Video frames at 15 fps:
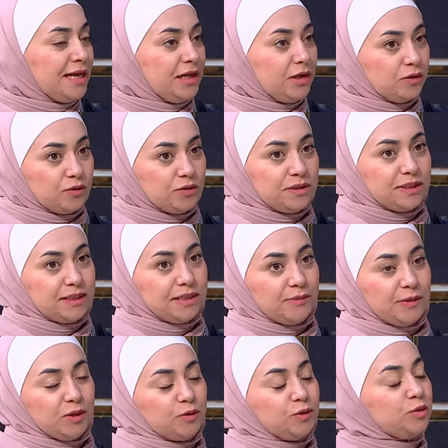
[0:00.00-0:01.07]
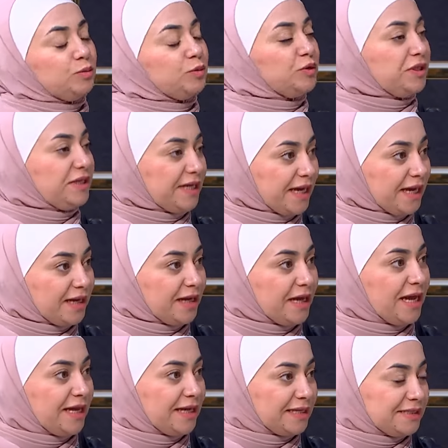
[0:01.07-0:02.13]
اللون لما يكون مريح
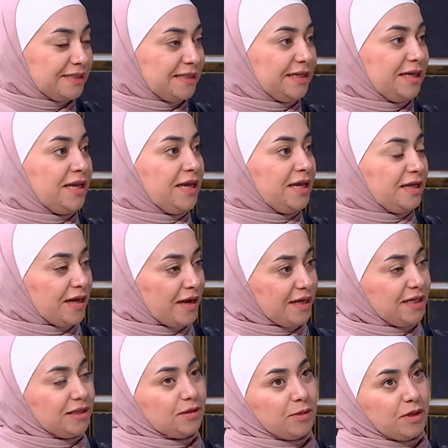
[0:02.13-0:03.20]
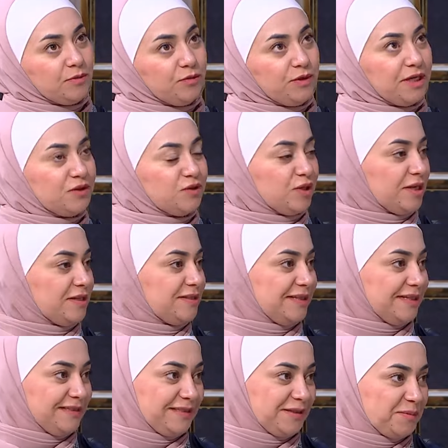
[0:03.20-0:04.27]
هادي رايق طبعا في اشياء
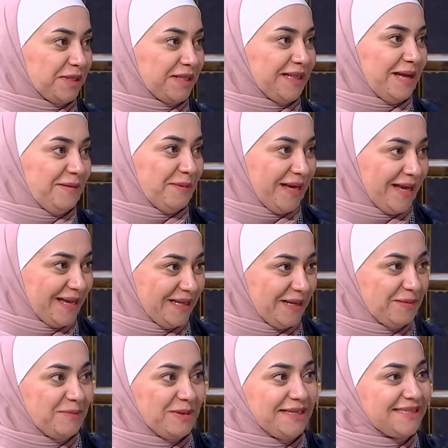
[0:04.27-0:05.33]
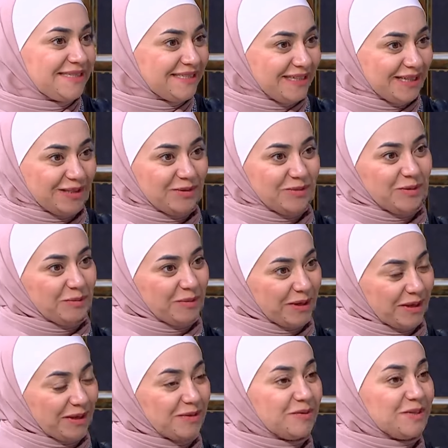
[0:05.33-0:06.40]
ترند بتطلع معنا بالسنين كل
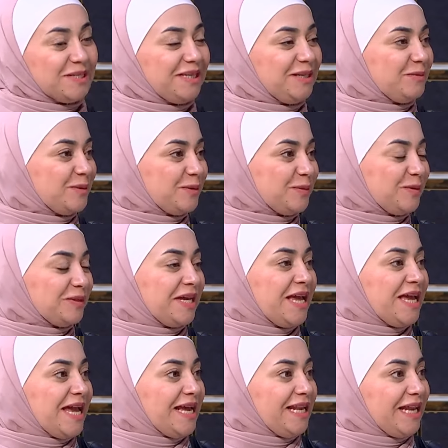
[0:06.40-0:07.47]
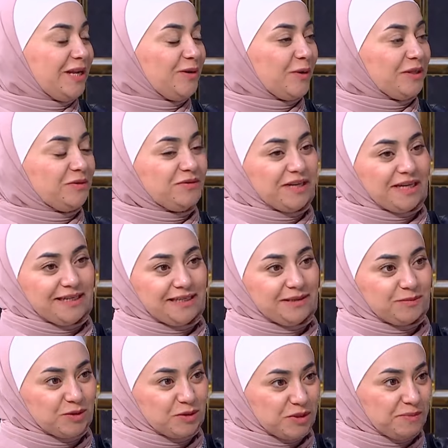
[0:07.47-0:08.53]
مره بس هي بتكون الالوان فعلي اللي
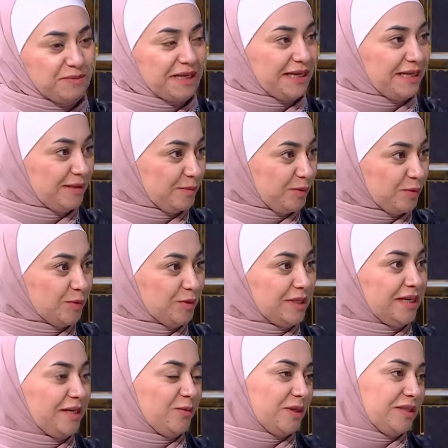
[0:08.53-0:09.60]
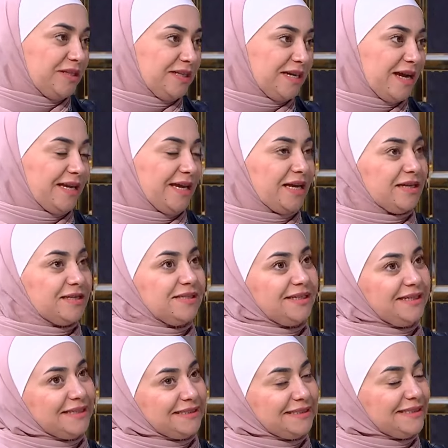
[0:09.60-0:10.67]
بتجذبنا للبيوت الالوان الرايقه زي
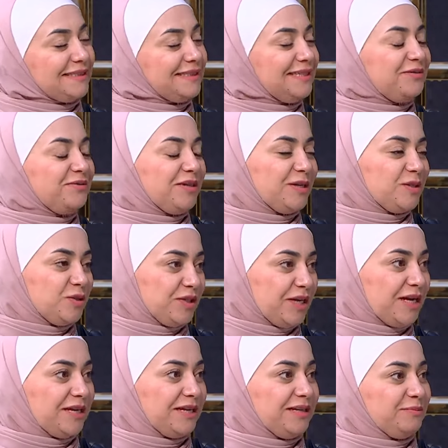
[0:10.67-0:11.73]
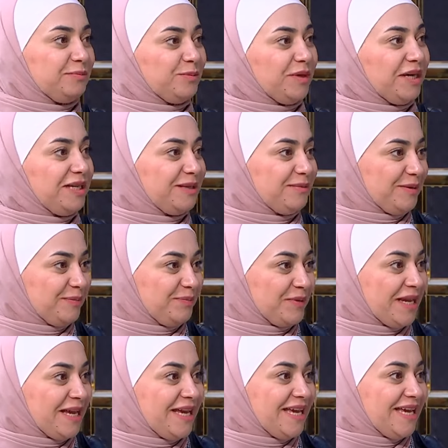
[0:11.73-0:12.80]
يعني كثير في اشياء الابيض
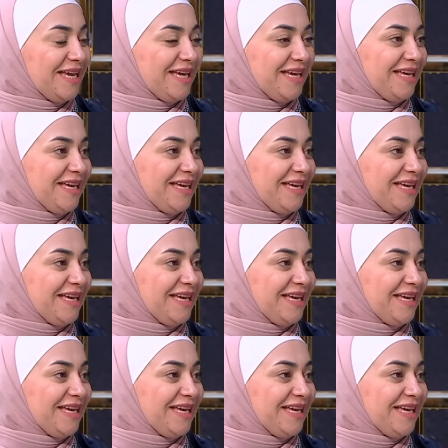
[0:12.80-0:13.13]
الجراي